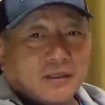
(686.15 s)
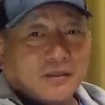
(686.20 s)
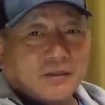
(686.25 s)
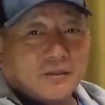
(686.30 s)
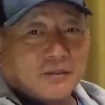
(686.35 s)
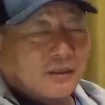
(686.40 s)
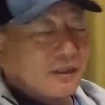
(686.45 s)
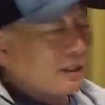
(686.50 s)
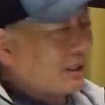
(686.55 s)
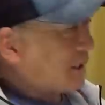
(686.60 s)

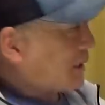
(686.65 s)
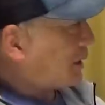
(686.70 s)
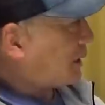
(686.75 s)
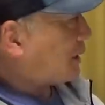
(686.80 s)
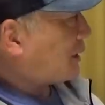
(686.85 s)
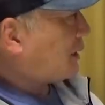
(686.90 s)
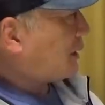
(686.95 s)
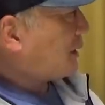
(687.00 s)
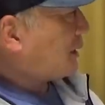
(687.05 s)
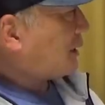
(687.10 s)
はい、は
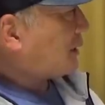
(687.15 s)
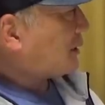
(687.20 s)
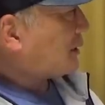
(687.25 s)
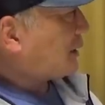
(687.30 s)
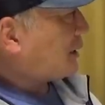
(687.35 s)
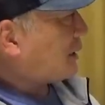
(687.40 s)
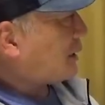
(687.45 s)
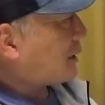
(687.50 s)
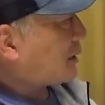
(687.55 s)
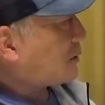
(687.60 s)
い、
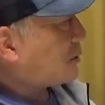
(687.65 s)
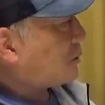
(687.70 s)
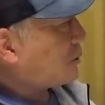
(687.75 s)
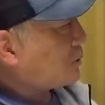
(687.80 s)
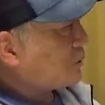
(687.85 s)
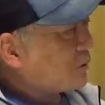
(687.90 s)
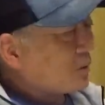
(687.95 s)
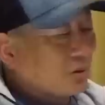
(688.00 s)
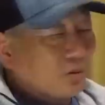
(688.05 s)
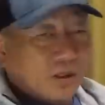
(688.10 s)
で近
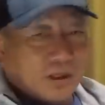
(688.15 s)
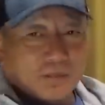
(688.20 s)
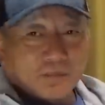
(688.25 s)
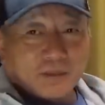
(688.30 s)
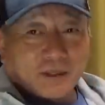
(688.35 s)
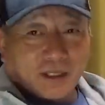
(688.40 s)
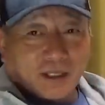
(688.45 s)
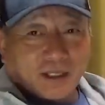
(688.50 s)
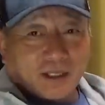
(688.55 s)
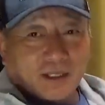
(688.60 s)
藤の
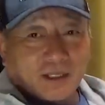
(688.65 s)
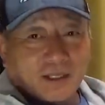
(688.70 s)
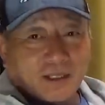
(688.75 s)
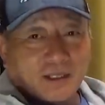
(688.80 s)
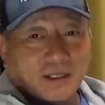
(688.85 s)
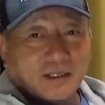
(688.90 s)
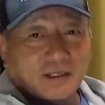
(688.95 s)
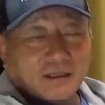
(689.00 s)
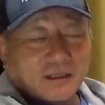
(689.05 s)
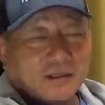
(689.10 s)
ファインプレー、うん
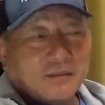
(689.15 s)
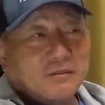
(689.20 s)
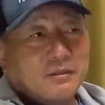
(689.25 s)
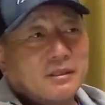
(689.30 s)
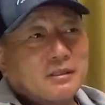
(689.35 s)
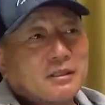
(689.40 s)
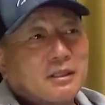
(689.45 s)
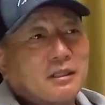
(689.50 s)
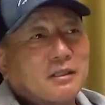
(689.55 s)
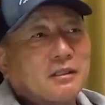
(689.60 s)
ね
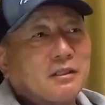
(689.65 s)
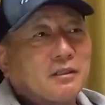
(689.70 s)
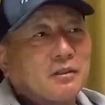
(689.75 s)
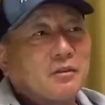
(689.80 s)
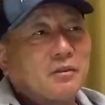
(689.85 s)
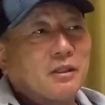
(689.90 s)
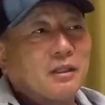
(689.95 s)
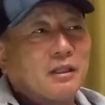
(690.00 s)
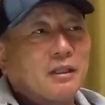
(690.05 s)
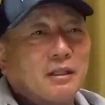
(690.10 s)
嬉しかったの
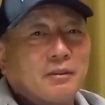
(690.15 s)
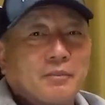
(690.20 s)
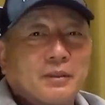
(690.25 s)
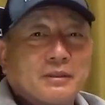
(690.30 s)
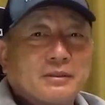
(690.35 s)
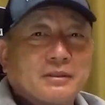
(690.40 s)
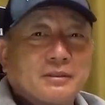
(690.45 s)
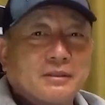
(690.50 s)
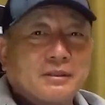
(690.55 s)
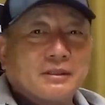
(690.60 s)
はやっぱ
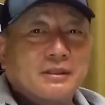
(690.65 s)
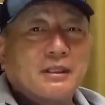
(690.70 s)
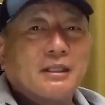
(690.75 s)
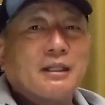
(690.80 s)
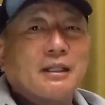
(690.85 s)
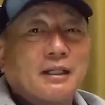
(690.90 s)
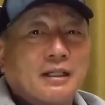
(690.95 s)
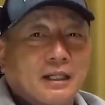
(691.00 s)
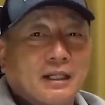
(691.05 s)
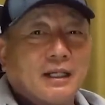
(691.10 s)
鈴木誠
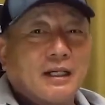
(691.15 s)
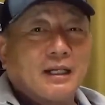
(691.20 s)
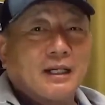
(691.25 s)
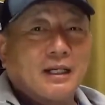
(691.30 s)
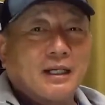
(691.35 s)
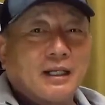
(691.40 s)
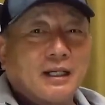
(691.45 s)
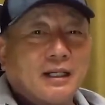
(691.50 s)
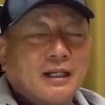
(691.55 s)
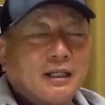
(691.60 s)
也
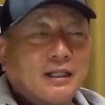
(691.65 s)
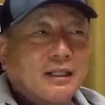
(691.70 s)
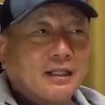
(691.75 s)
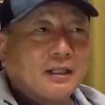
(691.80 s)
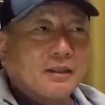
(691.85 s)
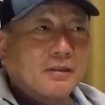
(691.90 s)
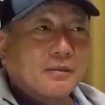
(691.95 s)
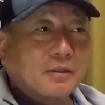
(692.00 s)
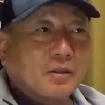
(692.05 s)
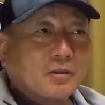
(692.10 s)
が、
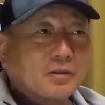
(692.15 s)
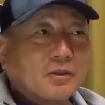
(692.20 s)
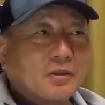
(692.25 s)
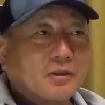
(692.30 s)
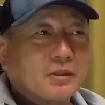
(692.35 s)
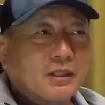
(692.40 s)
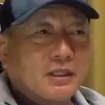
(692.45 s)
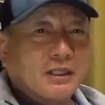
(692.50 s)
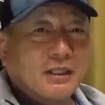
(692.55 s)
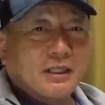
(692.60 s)
故
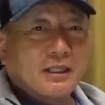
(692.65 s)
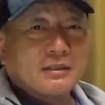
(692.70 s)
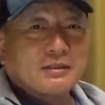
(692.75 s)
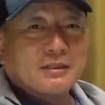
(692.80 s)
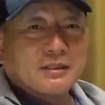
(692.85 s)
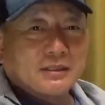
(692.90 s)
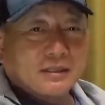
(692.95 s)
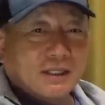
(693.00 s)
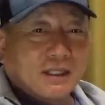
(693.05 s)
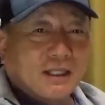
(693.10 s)
障で離
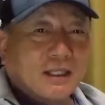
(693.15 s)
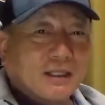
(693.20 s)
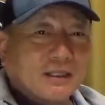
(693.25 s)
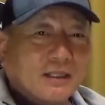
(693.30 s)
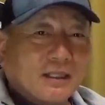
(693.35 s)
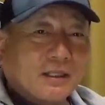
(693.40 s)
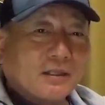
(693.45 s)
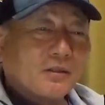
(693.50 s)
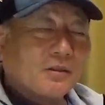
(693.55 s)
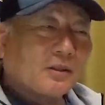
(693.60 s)
脱した
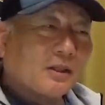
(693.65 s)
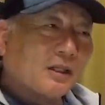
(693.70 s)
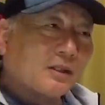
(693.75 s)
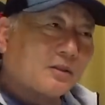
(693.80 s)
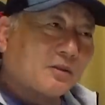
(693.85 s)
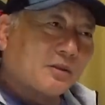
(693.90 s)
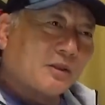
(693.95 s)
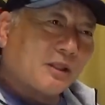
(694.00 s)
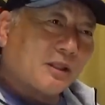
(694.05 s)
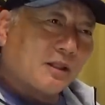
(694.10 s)
誰を
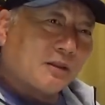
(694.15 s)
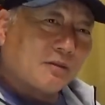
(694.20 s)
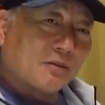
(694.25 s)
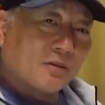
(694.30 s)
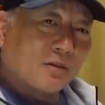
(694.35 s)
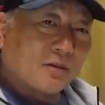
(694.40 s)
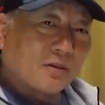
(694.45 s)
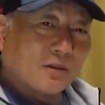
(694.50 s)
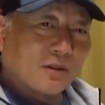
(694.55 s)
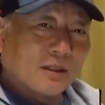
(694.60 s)
ライトに入れる
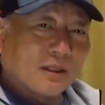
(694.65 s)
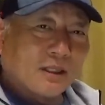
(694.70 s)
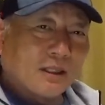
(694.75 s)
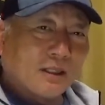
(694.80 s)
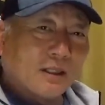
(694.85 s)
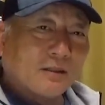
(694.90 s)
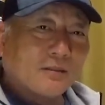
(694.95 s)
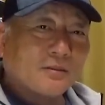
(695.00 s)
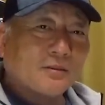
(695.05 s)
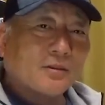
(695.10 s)
の入
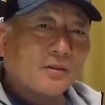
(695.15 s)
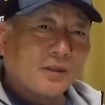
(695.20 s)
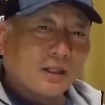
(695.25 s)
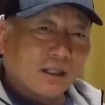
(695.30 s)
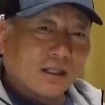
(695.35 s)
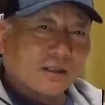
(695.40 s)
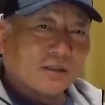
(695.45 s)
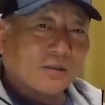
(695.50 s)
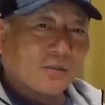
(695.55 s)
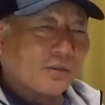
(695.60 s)
れるのか
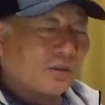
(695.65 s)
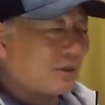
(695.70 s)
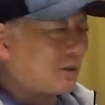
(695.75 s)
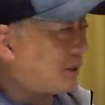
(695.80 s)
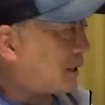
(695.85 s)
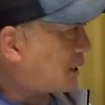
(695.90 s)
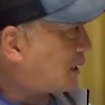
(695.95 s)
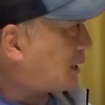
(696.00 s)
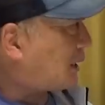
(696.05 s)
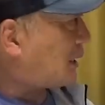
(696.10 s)
なと思っ
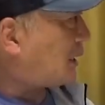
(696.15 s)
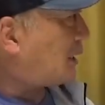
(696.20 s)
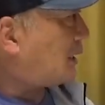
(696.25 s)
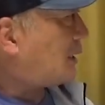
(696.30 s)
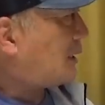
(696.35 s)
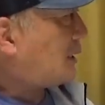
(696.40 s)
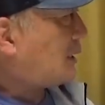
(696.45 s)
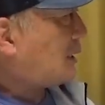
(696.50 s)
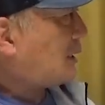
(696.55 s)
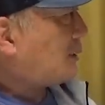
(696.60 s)
たら、
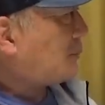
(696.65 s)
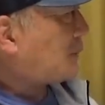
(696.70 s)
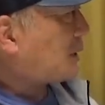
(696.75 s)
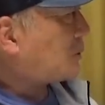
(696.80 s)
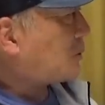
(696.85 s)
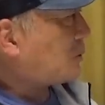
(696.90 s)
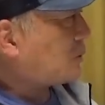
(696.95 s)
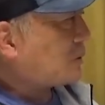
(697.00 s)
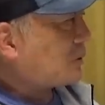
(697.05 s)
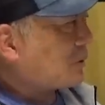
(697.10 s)
まあ、
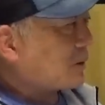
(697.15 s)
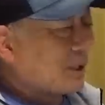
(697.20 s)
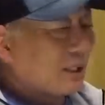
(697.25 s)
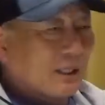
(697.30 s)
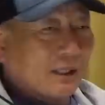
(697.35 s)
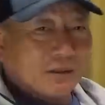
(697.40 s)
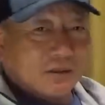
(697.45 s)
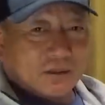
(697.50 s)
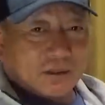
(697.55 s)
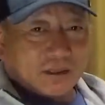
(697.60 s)
近藤が
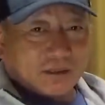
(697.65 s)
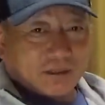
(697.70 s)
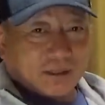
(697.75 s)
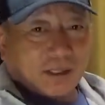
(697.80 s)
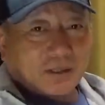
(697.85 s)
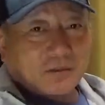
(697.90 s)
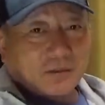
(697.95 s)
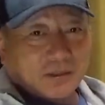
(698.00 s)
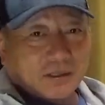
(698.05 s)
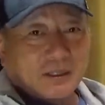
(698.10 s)
ライトで
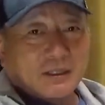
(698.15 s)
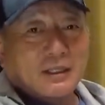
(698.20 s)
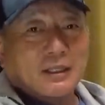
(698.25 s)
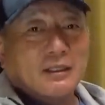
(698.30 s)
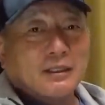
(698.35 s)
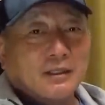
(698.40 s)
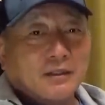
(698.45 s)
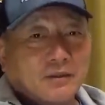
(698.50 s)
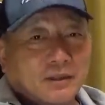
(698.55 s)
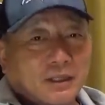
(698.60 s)
スタートしてた
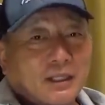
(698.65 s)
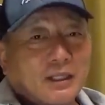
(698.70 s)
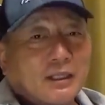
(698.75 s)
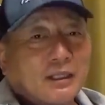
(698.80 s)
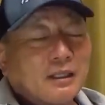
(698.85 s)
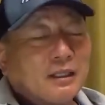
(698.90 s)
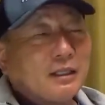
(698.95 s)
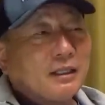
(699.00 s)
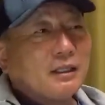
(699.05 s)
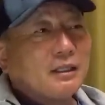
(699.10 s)
んだよね、
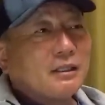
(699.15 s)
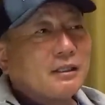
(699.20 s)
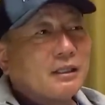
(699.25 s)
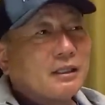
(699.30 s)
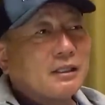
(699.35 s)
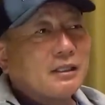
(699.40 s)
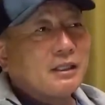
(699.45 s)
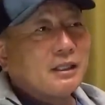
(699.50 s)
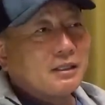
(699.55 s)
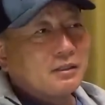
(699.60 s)
はい、で
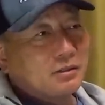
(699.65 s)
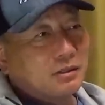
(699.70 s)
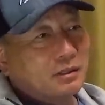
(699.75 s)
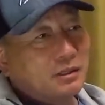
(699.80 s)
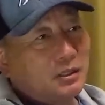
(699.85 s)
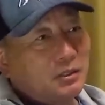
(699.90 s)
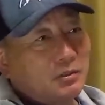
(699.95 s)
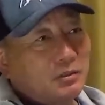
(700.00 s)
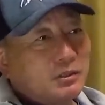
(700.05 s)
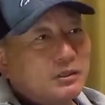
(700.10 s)
木
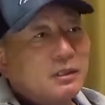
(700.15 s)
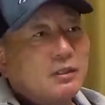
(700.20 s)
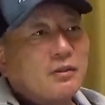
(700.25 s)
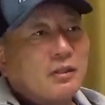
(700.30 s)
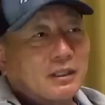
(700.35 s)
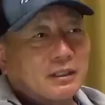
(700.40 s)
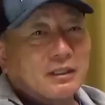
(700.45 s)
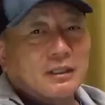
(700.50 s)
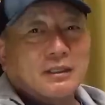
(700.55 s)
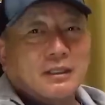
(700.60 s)
下の
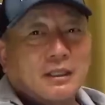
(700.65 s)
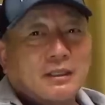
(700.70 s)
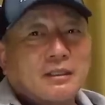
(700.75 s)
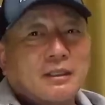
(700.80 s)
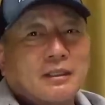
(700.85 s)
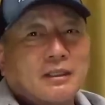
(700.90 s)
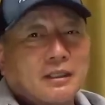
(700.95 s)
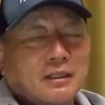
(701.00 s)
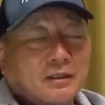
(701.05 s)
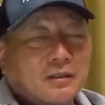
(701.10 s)
当たりだっ
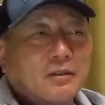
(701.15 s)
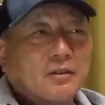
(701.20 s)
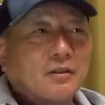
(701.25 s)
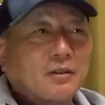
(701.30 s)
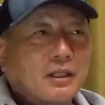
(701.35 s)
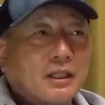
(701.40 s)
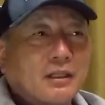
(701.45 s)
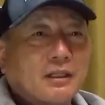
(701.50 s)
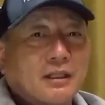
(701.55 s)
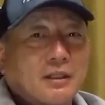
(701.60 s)
たんだけど
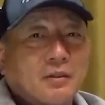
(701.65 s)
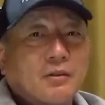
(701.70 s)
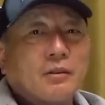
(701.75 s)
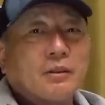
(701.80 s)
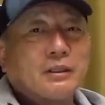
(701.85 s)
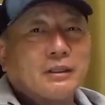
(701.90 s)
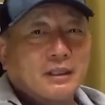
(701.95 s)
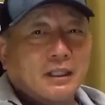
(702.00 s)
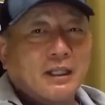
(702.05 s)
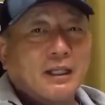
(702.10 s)
ランナーを置
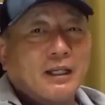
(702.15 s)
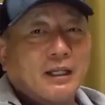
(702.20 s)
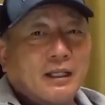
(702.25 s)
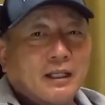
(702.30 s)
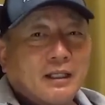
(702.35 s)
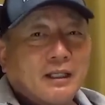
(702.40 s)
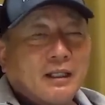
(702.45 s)
いて、